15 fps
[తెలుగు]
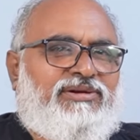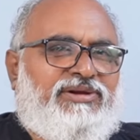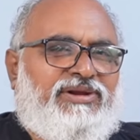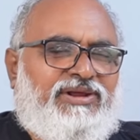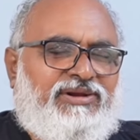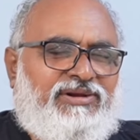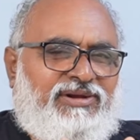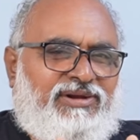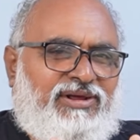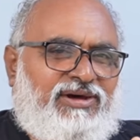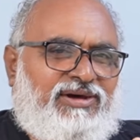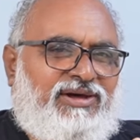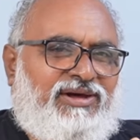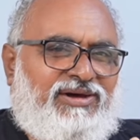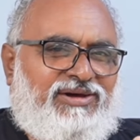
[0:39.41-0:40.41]
నిన్న
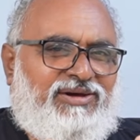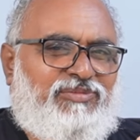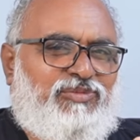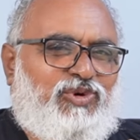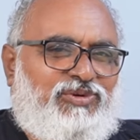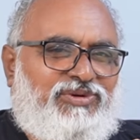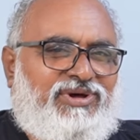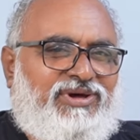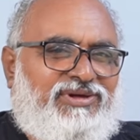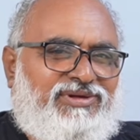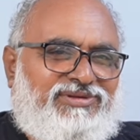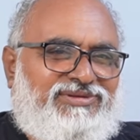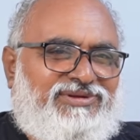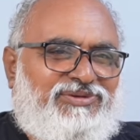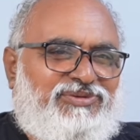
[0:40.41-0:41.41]
కాక మొన్న
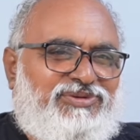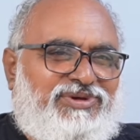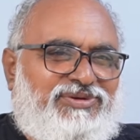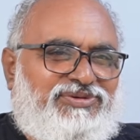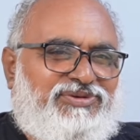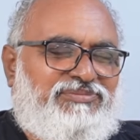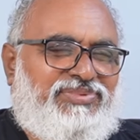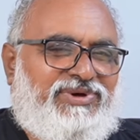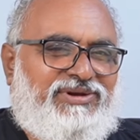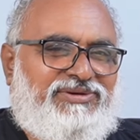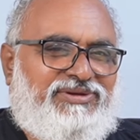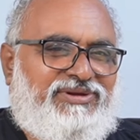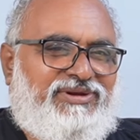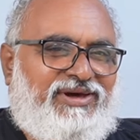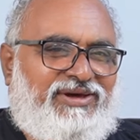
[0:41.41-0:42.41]
తెలుగుదేశం
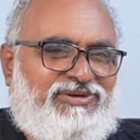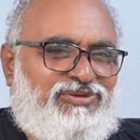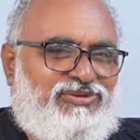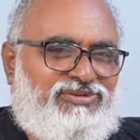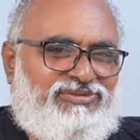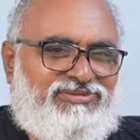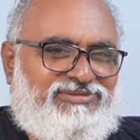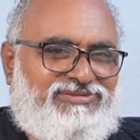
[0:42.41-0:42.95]
పార్టీ నాయకులు